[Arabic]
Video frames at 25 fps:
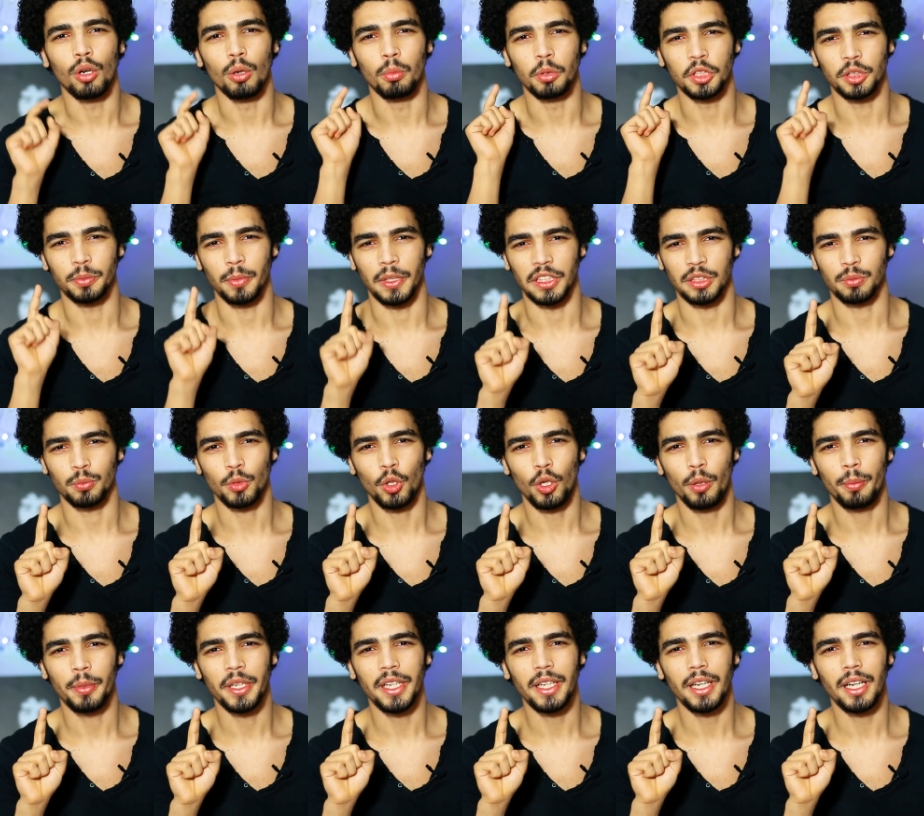ومش
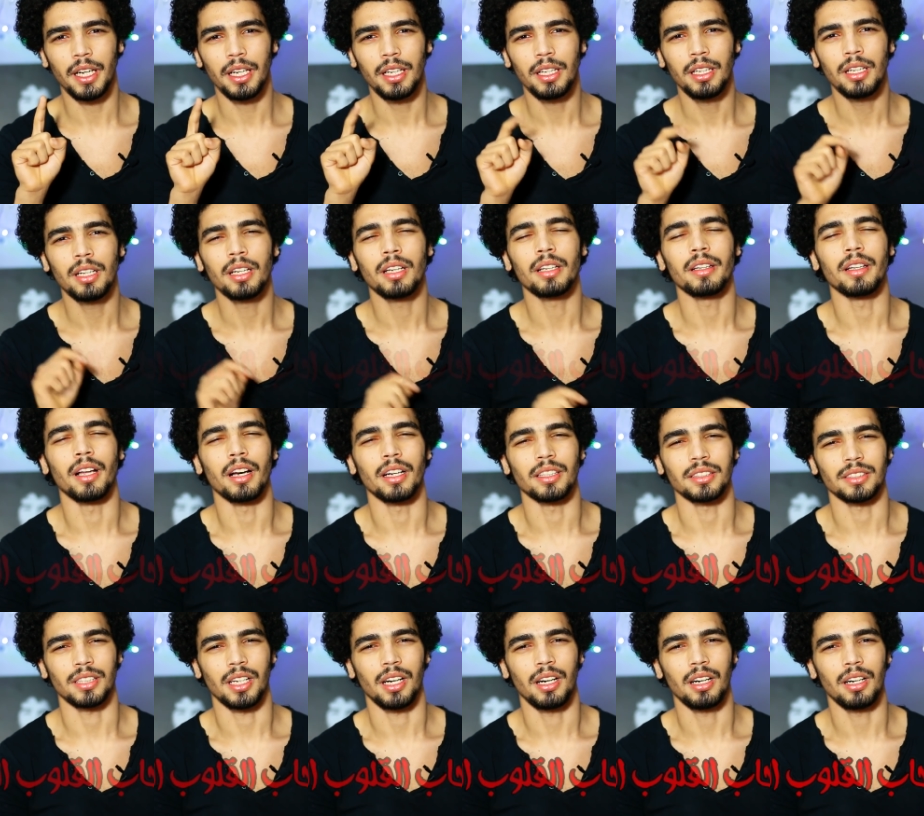مسموح بيها
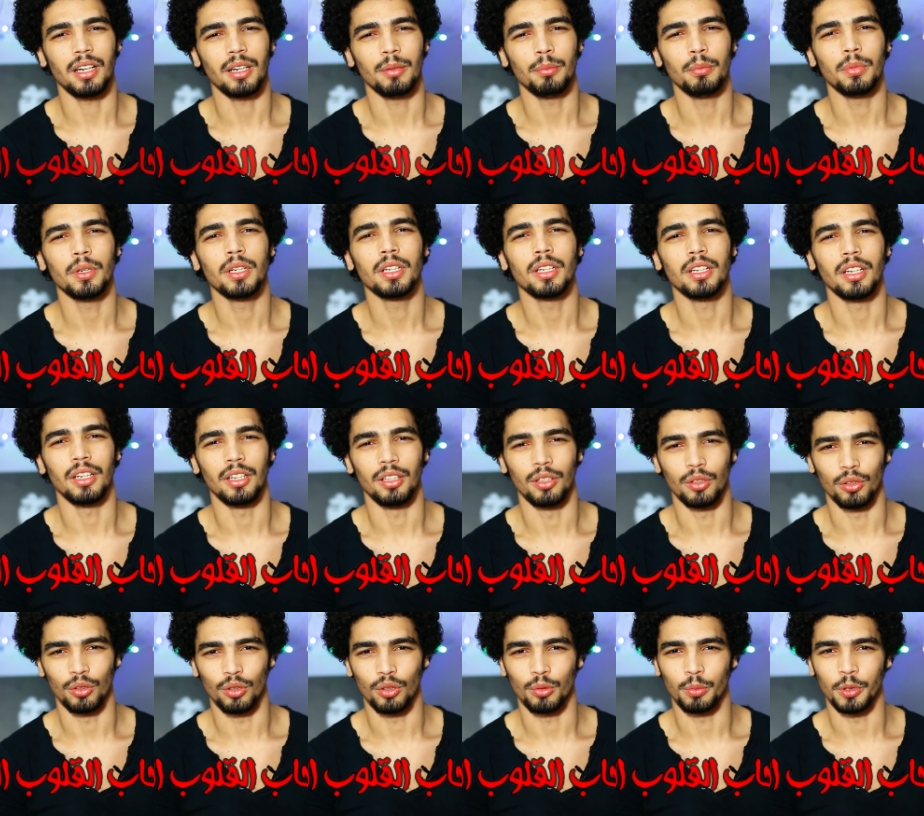لأصحاب
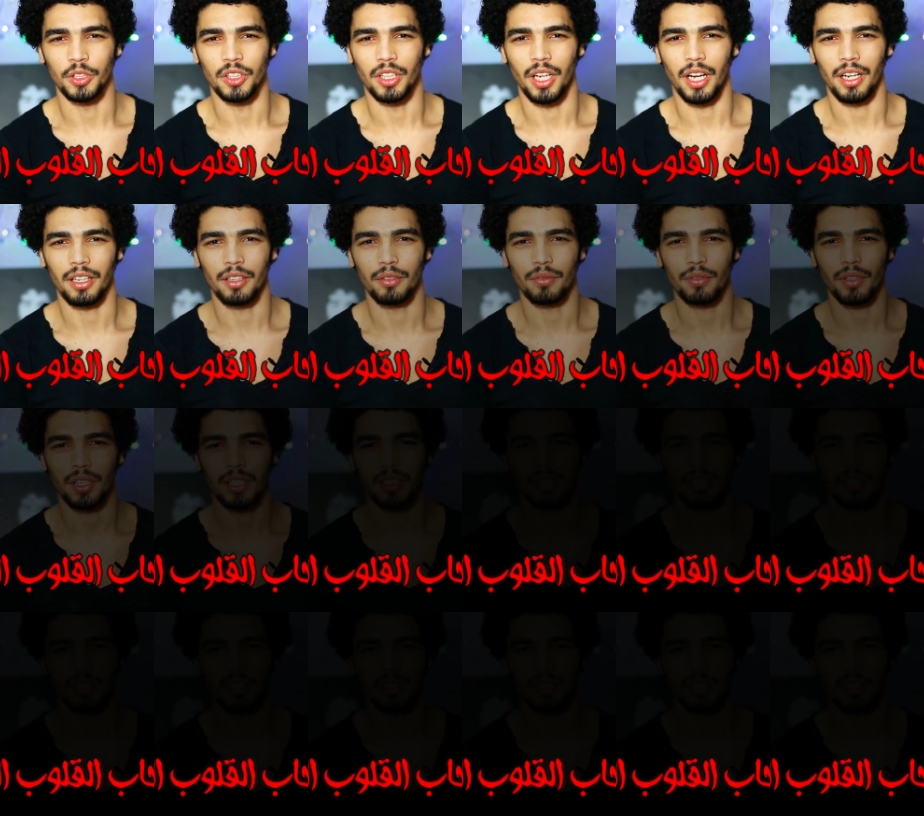القلوب الضعيفة